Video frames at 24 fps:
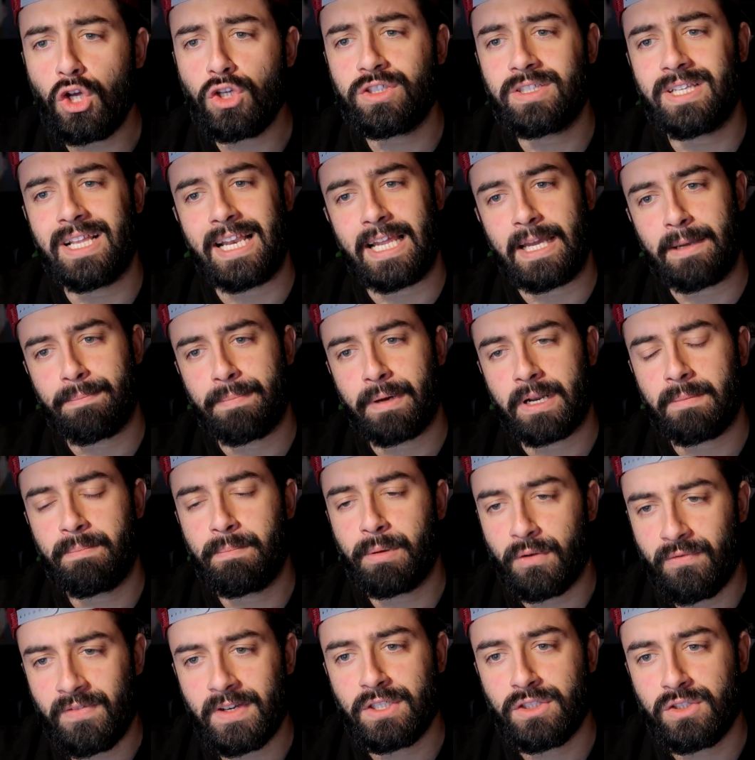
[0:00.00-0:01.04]
Lo sleeper
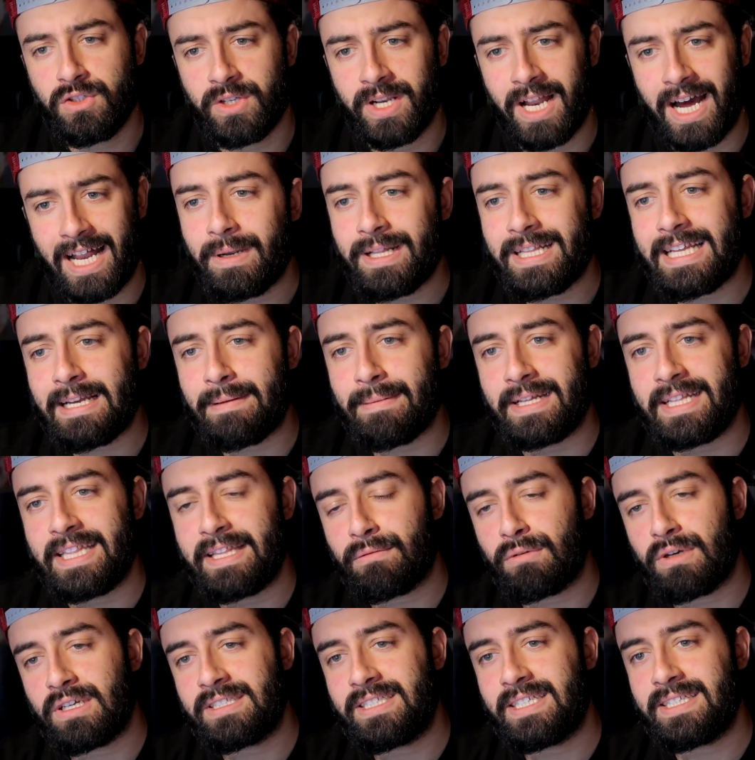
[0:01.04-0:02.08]
professionale
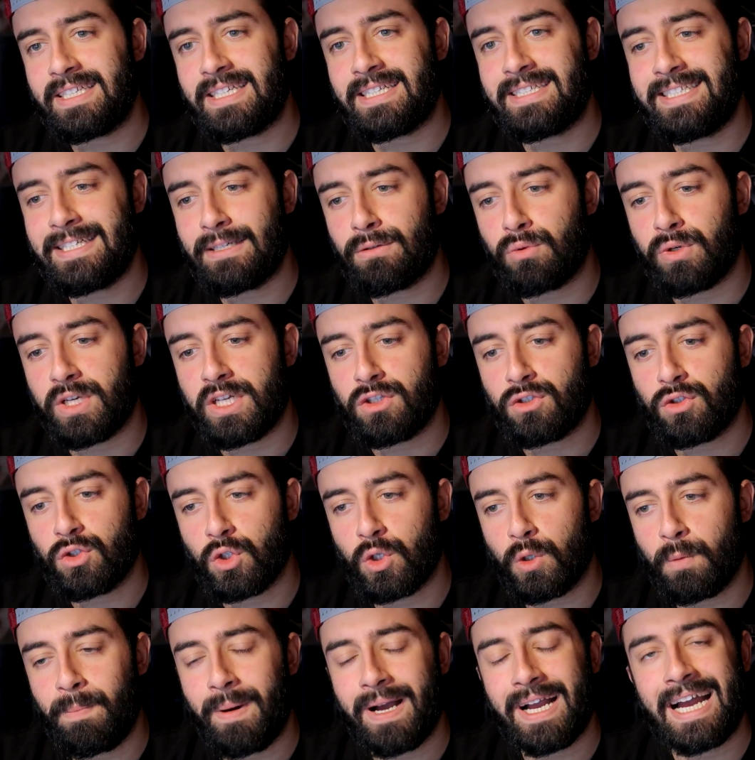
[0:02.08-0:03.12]
Praticamente questi tizi qui
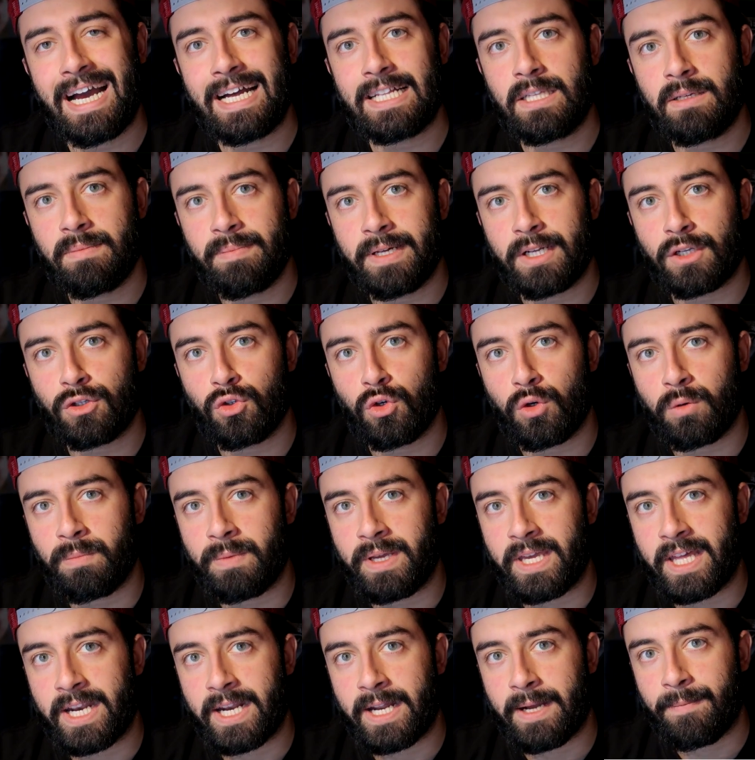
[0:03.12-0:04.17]
sono pagati per
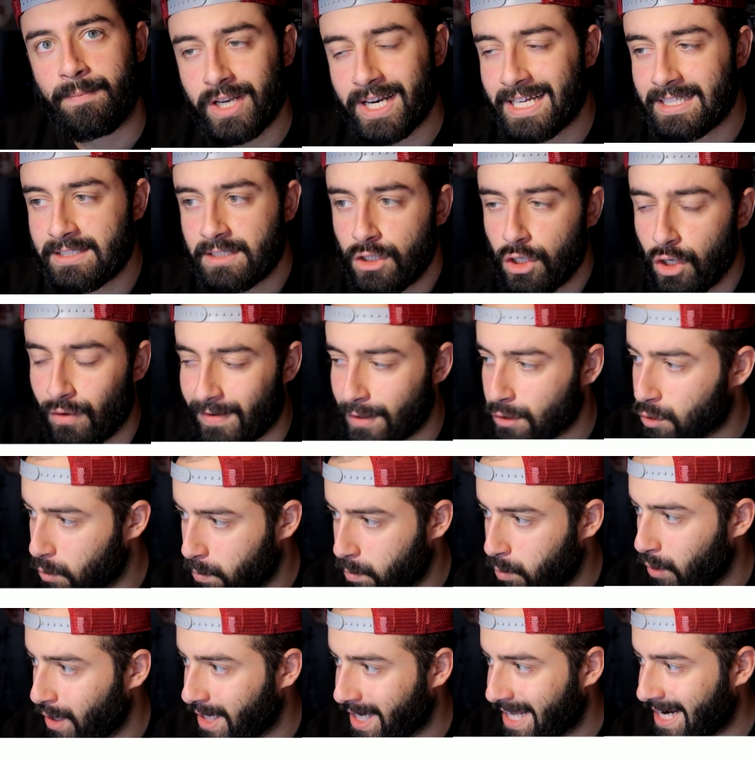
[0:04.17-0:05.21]
dormire Ragazzi io lo
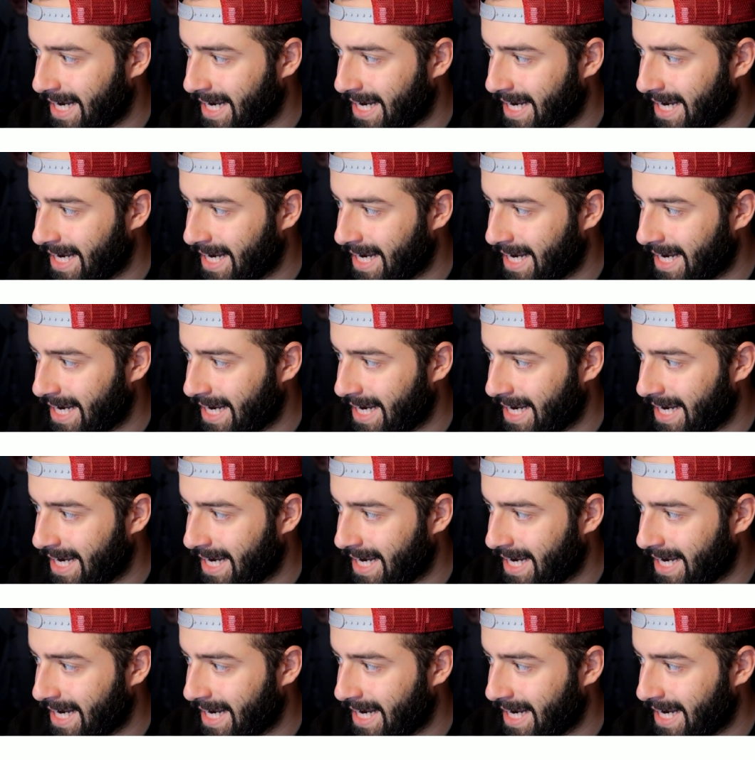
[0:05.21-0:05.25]
faccio pure